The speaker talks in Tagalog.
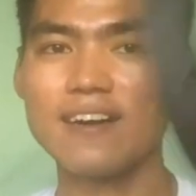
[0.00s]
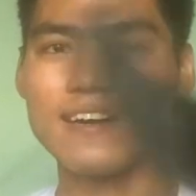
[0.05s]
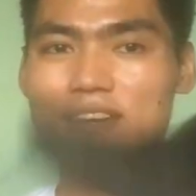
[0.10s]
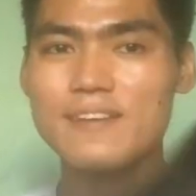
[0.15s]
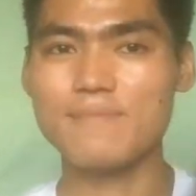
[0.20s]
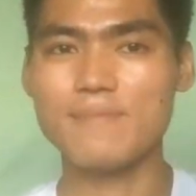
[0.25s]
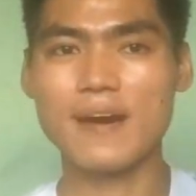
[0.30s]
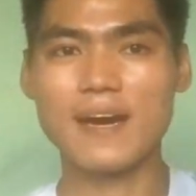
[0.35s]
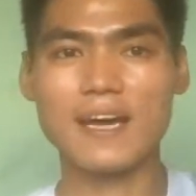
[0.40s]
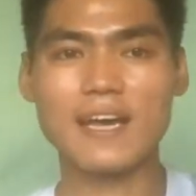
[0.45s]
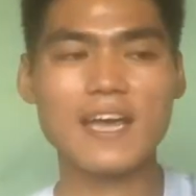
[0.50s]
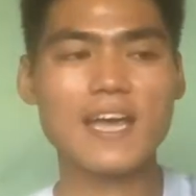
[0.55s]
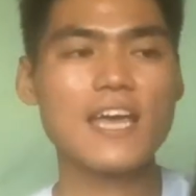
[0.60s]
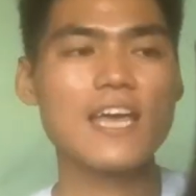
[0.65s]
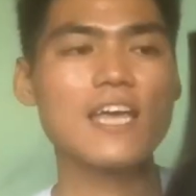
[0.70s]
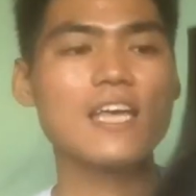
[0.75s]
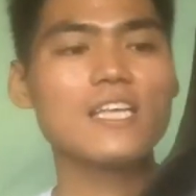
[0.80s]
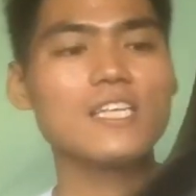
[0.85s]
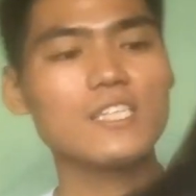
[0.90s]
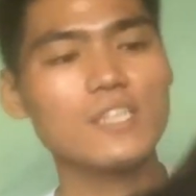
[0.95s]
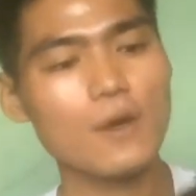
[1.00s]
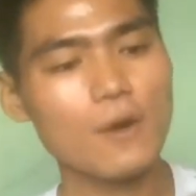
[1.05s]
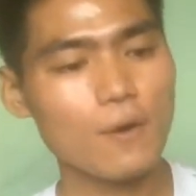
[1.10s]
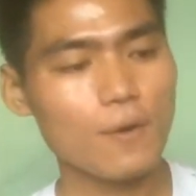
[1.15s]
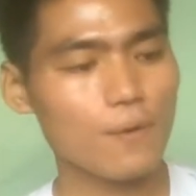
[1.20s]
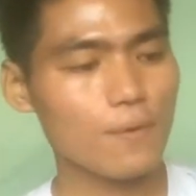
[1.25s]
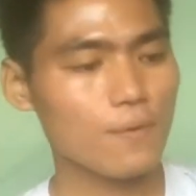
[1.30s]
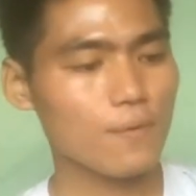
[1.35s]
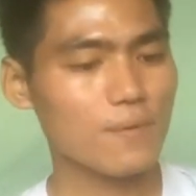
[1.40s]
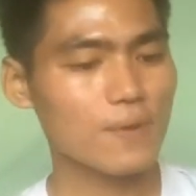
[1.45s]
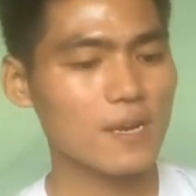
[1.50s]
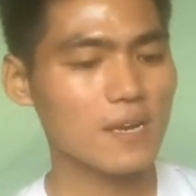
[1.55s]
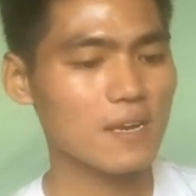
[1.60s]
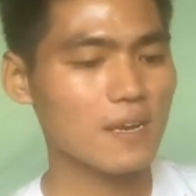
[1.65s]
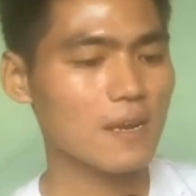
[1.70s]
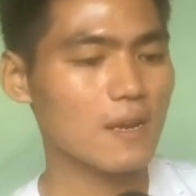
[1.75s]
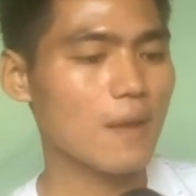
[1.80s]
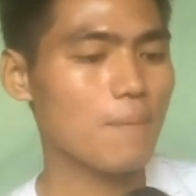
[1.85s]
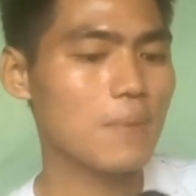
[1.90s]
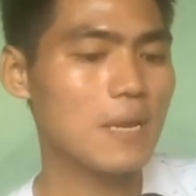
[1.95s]
O, oh, diba? So,
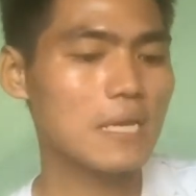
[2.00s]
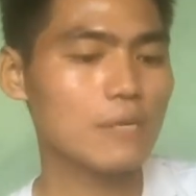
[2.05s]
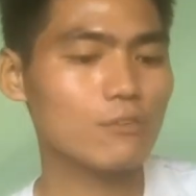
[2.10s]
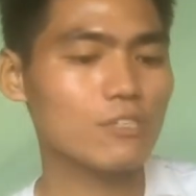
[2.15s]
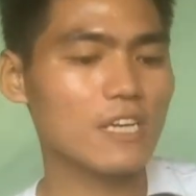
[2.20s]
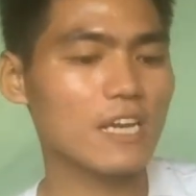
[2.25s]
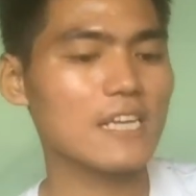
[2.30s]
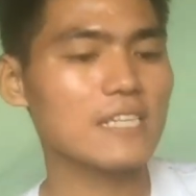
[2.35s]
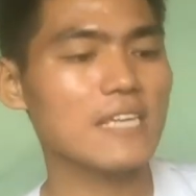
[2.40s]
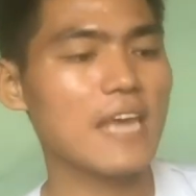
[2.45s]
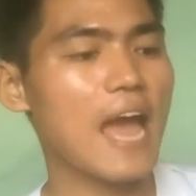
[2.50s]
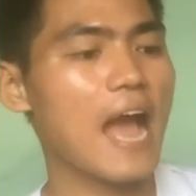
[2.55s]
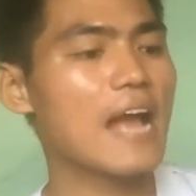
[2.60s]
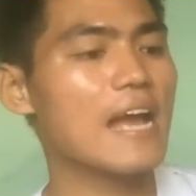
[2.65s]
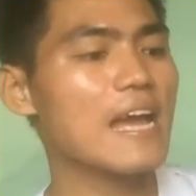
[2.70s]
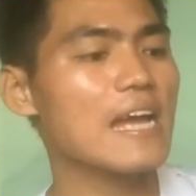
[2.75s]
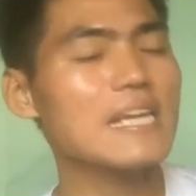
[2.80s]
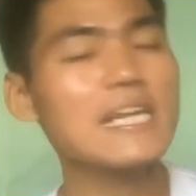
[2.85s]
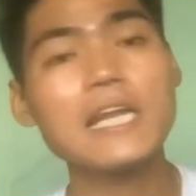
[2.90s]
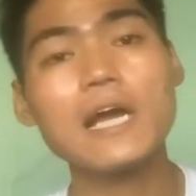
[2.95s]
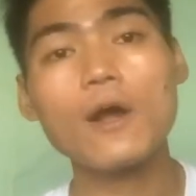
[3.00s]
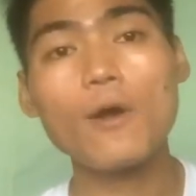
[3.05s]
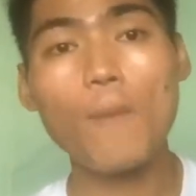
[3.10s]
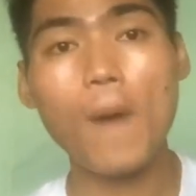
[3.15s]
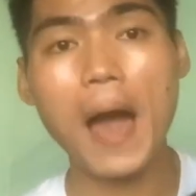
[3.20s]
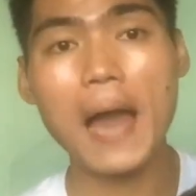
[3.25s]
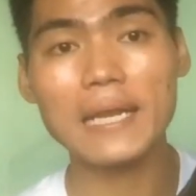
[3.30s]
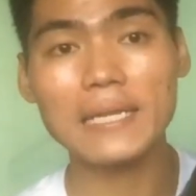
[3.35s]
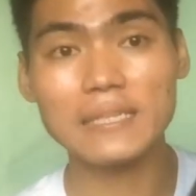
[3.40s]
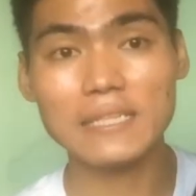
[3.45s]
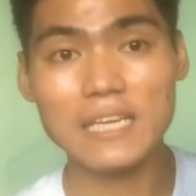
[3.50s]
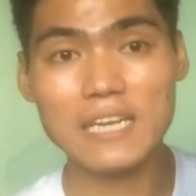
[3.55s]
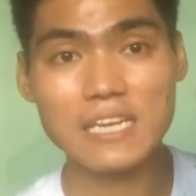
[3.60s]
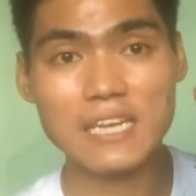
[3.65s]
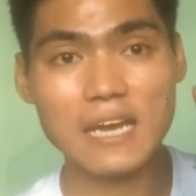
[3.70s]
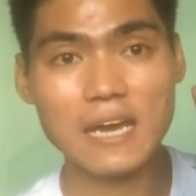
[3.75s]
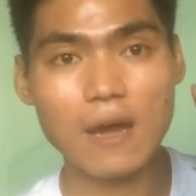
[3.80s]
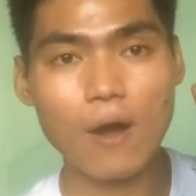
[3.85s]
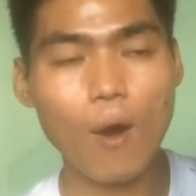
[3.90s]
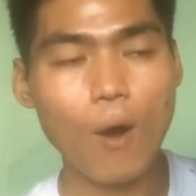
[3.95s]
nabili ko siya kasi ang ganda ng quality
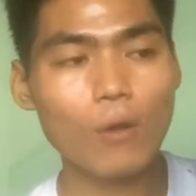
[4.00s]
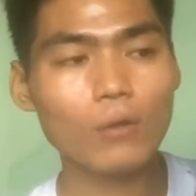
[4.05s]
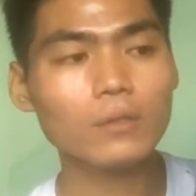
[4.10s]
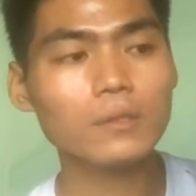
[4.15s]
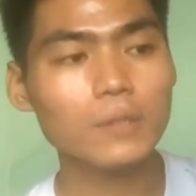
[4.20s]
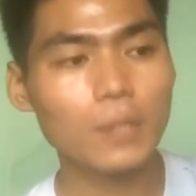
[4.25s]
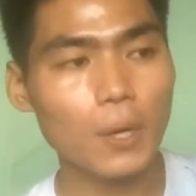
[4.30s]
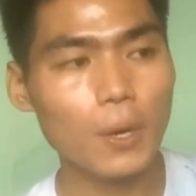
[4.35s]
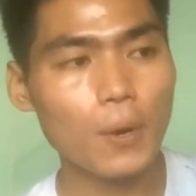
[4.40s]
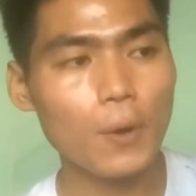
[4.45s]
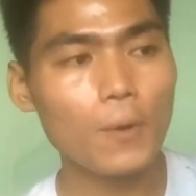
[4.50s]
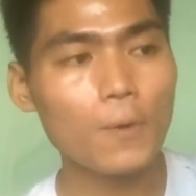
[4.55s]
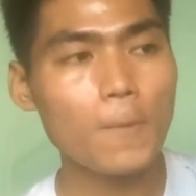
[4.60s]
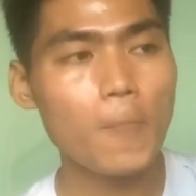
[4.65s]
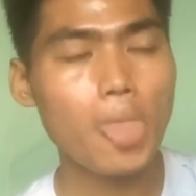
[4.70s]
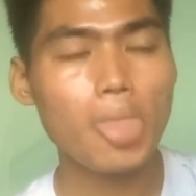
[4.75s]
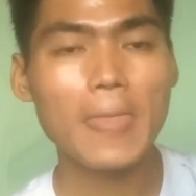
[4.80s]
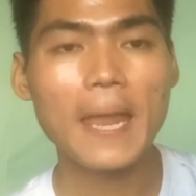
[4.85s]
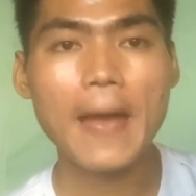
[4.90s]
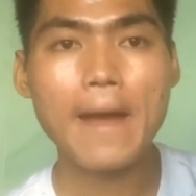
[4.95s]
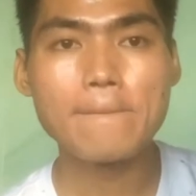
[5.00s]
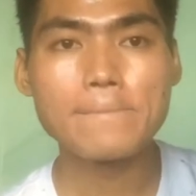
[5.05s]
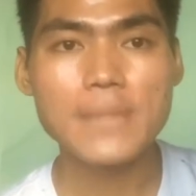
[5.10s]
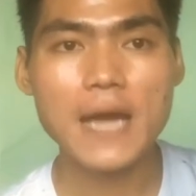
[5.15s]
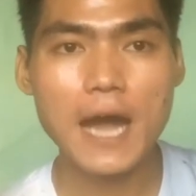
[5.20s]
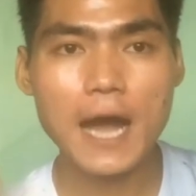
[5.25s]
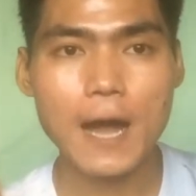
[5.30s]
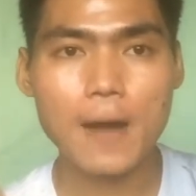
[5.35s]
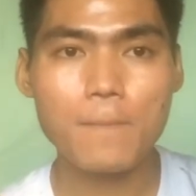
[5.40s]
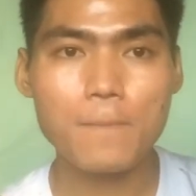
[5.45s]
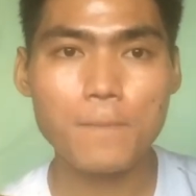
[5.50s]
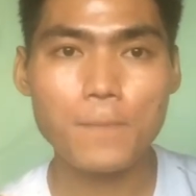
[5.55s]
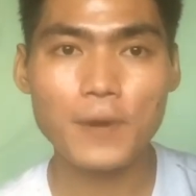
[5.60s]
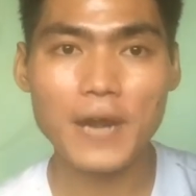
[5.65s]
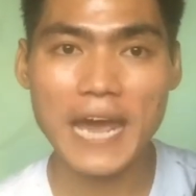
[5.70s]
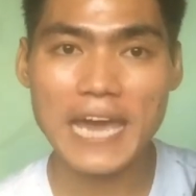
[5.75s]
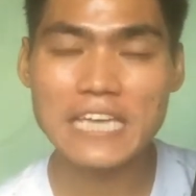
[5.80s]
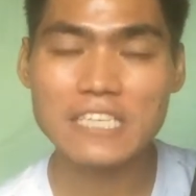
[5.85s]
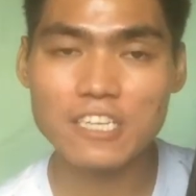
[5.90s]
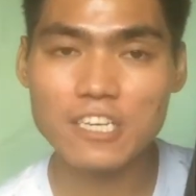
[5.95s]
niya. Although, uh,
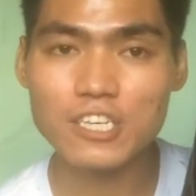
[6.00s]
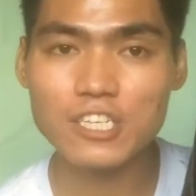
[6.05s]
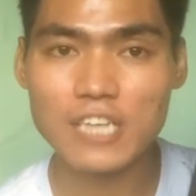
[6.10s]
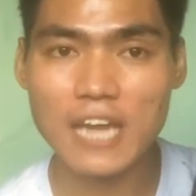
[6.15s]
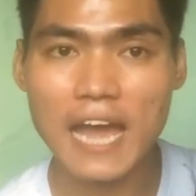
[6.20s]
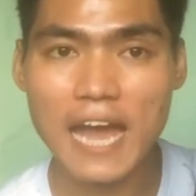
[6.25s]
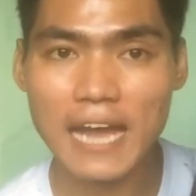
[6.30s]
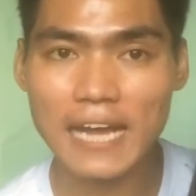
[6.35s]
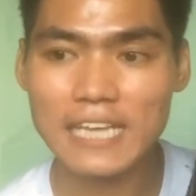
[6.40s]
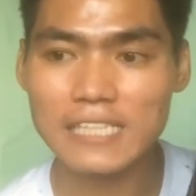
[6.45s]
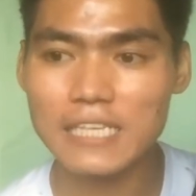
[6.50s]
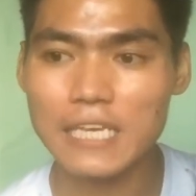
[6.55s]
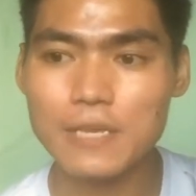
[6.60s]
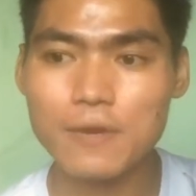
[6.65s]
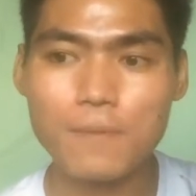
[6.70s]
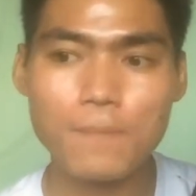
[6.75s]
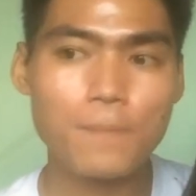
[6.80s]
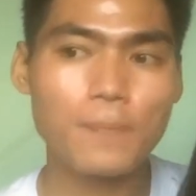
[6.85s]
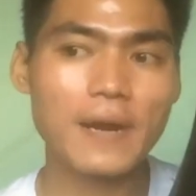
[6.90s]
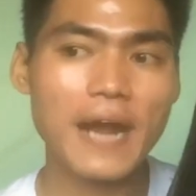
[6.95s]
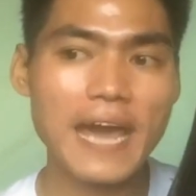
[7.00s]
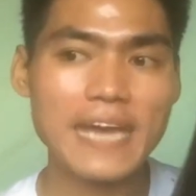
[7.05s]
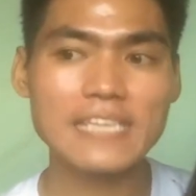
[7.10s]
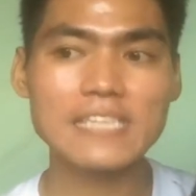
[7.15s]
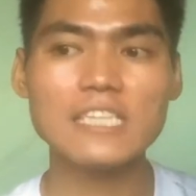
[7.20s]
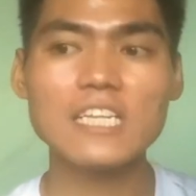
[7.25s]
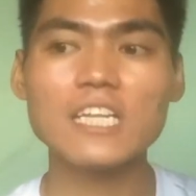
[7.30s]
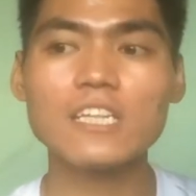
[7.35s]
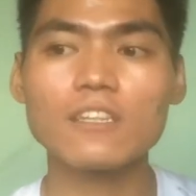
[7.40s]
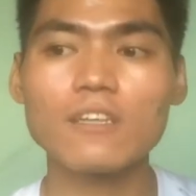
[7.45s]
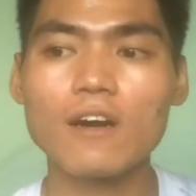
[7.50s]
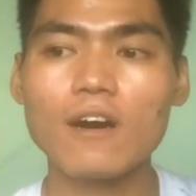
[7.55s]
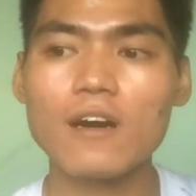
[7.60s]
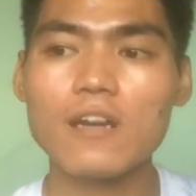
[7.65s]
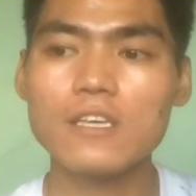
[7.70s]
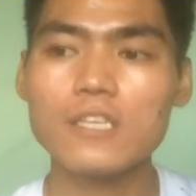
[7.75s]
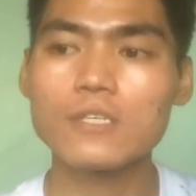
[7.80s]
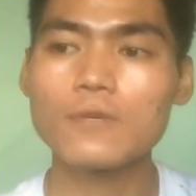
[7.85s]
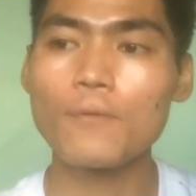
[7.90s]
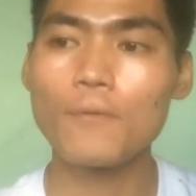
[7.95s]
pricey siya kasi yung price nito
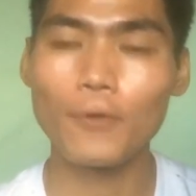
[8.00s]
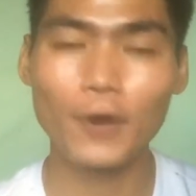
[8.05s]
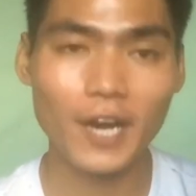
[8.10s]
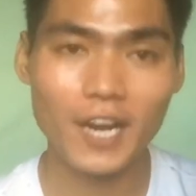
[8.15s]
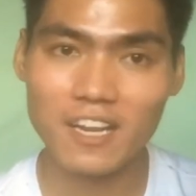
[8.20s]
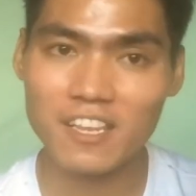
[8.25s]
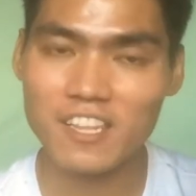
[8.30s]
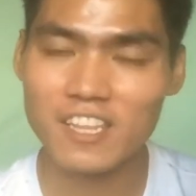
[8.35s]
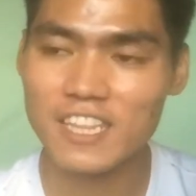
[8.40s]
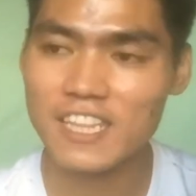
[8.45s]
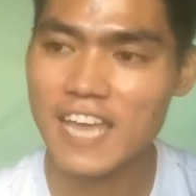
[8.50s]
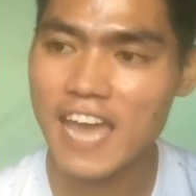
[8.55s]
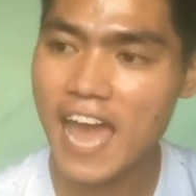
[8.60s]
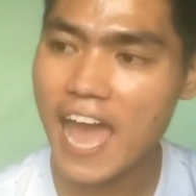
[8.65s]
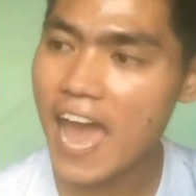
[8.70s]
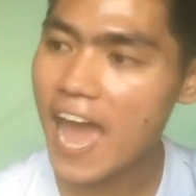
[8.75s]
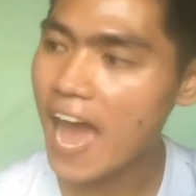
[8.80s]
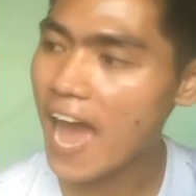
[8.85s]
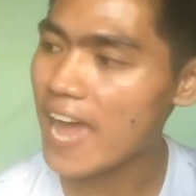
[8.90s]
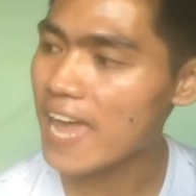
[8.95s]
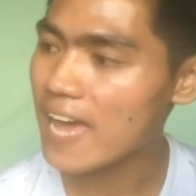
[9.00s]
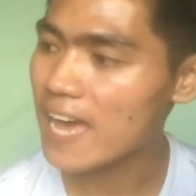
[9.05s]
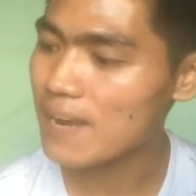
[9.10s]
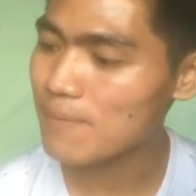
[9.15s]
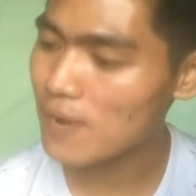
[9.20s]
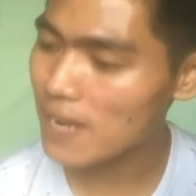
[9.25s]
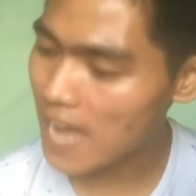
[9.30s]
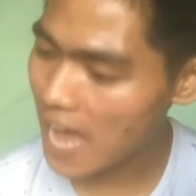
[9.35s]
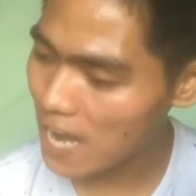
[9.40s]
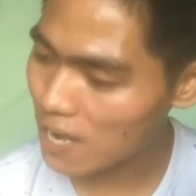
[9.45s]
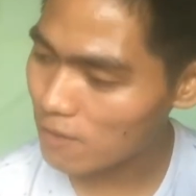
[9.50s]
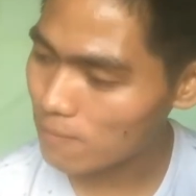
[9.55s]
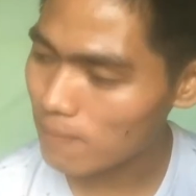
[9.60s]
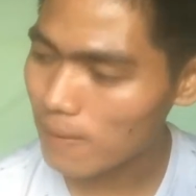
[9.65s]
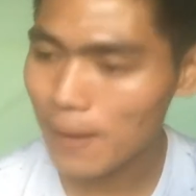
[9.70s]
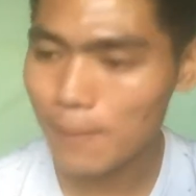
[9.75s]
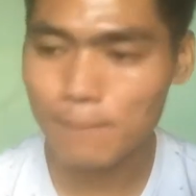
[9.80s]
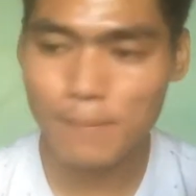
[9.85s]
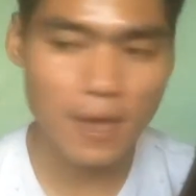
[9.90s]
is worth, ayan, magkano ba?